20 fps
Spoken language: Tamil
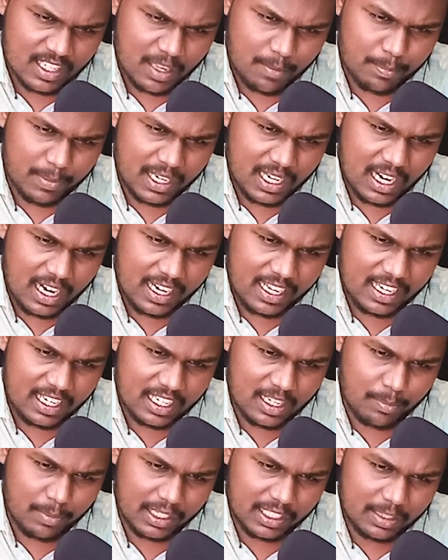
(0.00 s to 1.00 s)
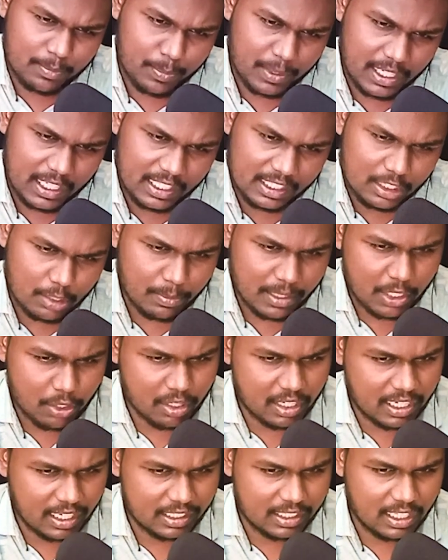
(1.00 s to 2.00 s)
பின்னாடி இருக்க இப்போ இந்த மாதிரி ஒரு
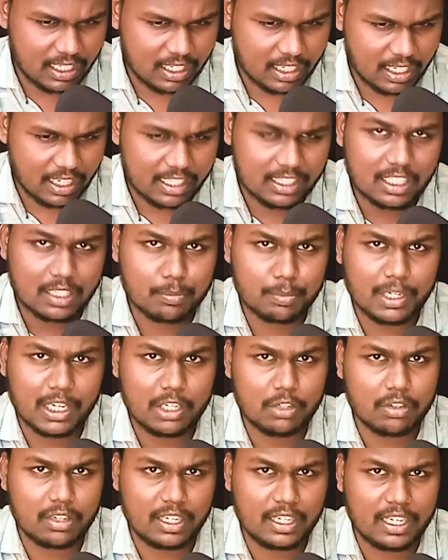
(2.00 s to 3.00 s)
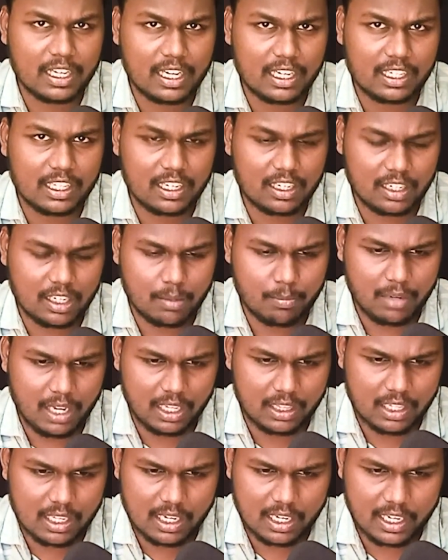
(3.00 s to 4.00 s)
கட்டை இருக்குன்னா இதுக்கு பின்னாடி ஒரு ரெண்டு கட்டை இருக்கலாம்ல
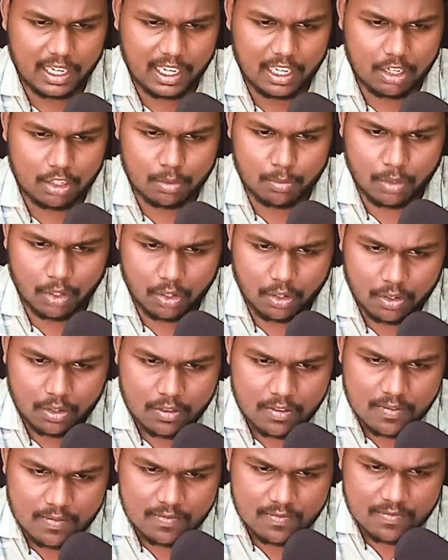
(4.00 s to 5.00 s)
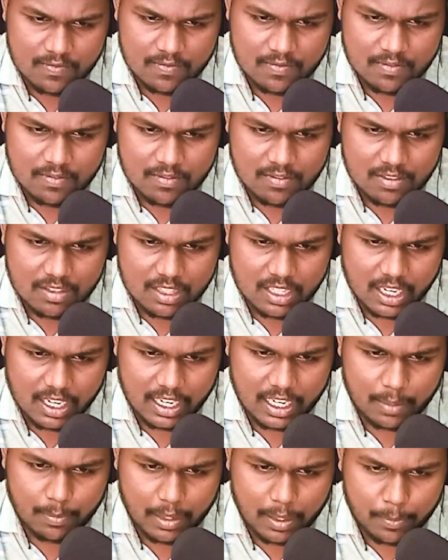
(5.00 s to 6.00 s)
அந்த கட்டையாக இருக்குமோ தெரியல
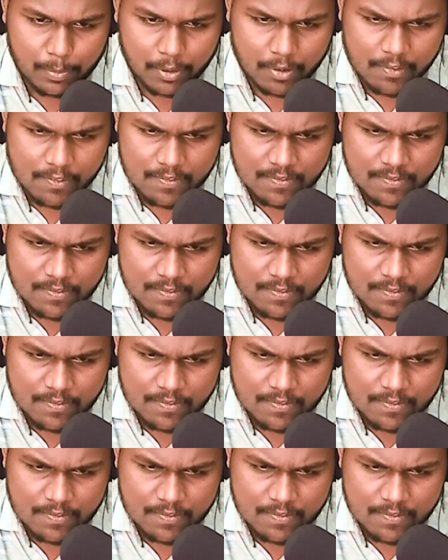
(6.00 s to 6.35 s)
பார்ப்போம்